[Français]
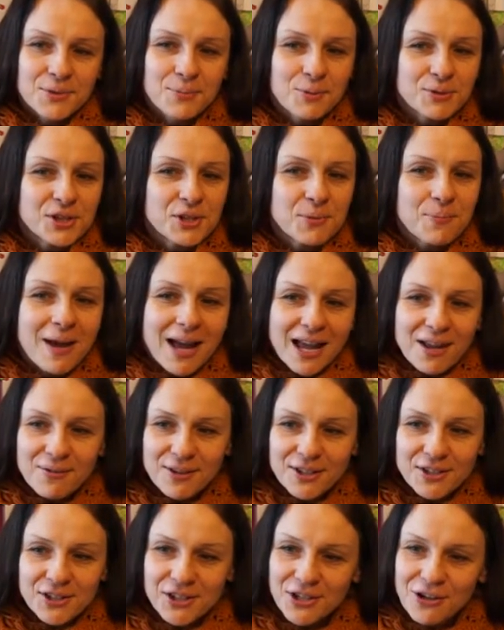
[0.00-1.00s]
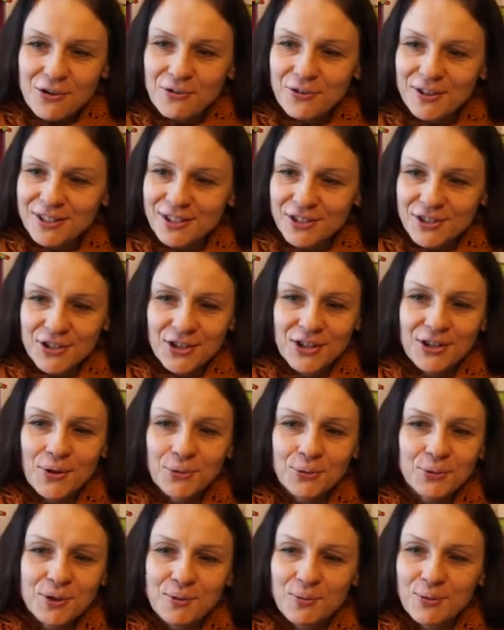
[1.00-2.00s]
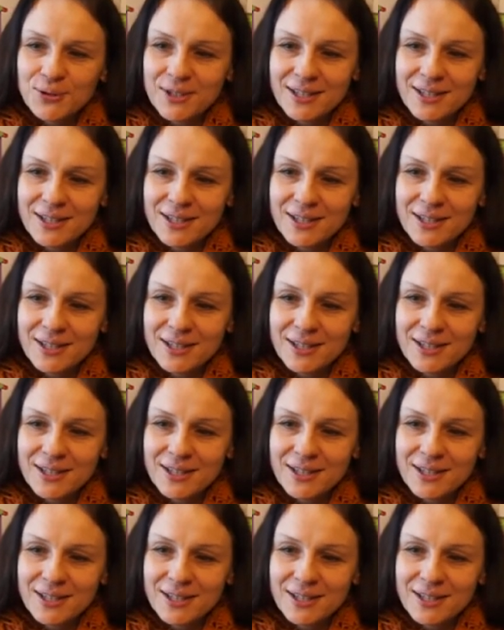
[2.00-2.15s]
Je pense que j'ai pas réfléchi en fait. En tout début,